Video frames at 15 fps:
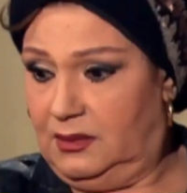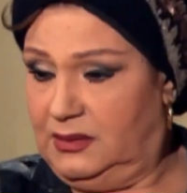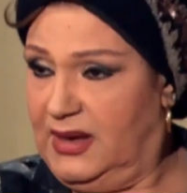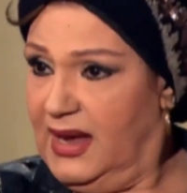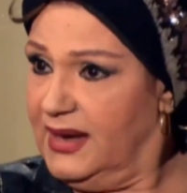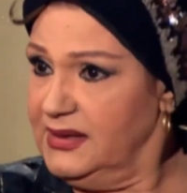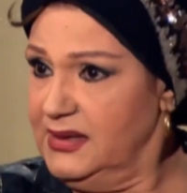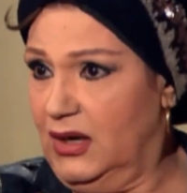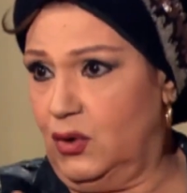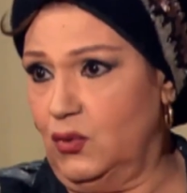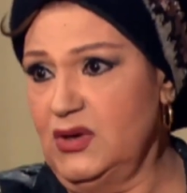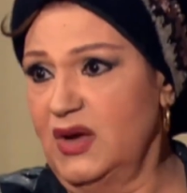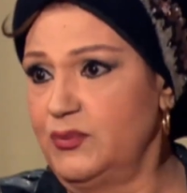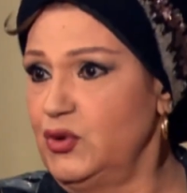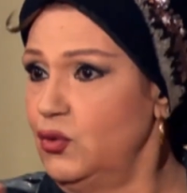يعني يا
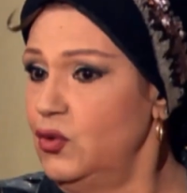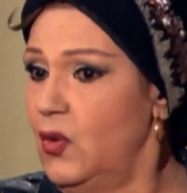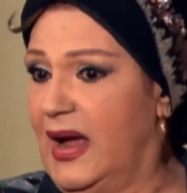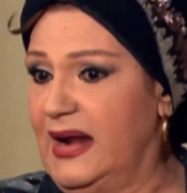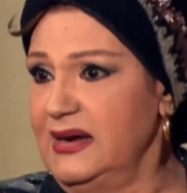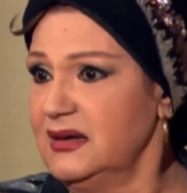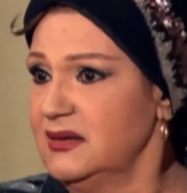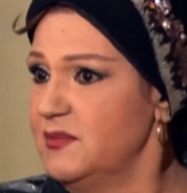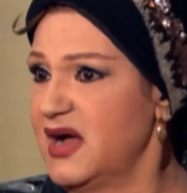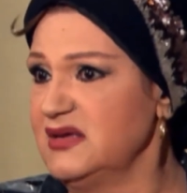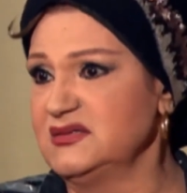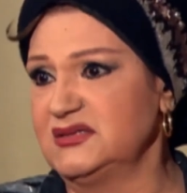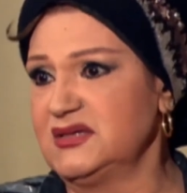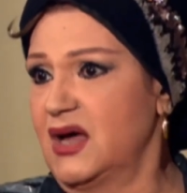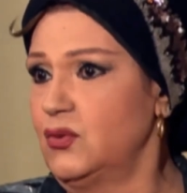اخويا بيقولوا عليك
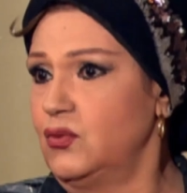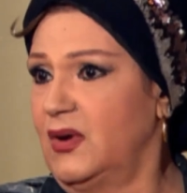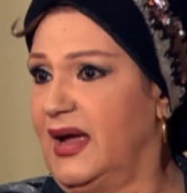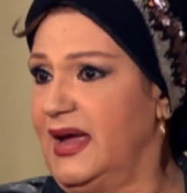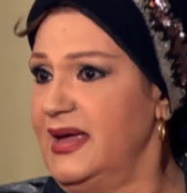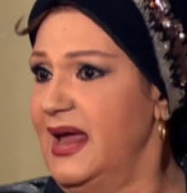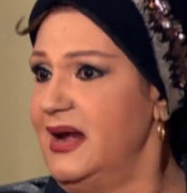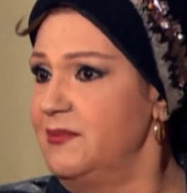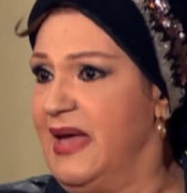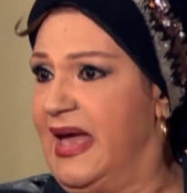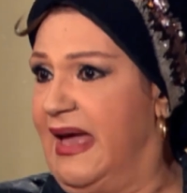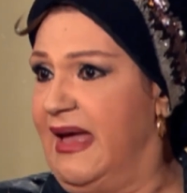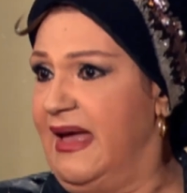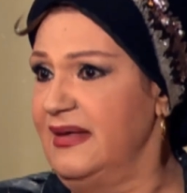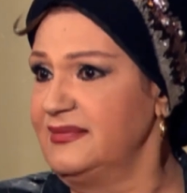منظر وخيال
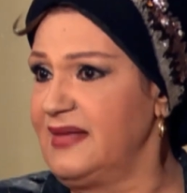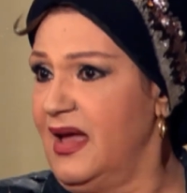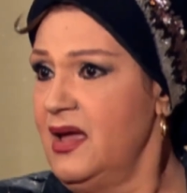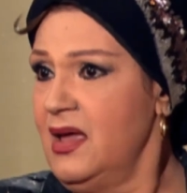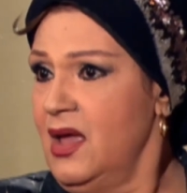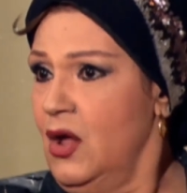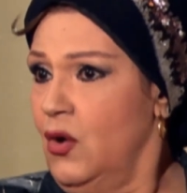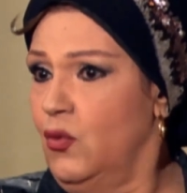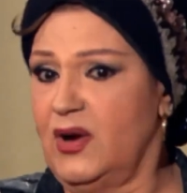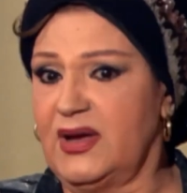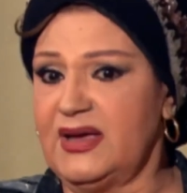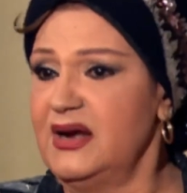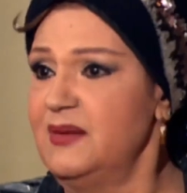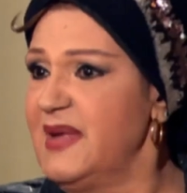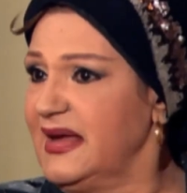مآتة
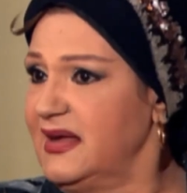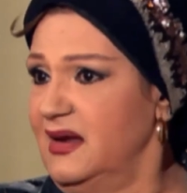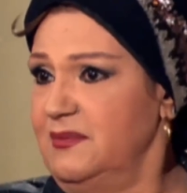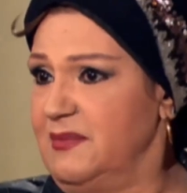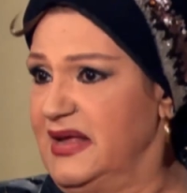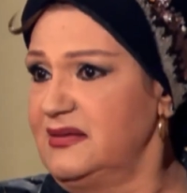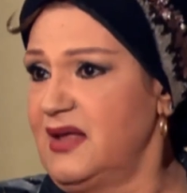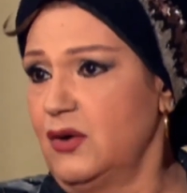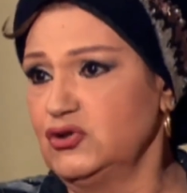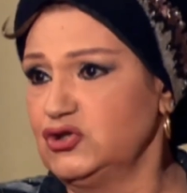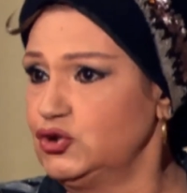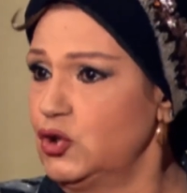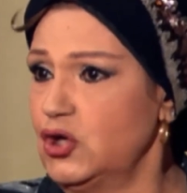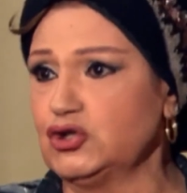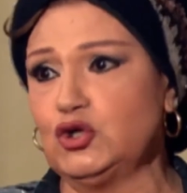والكلمة كلمتها
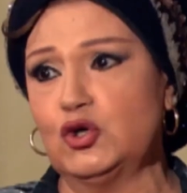والشورة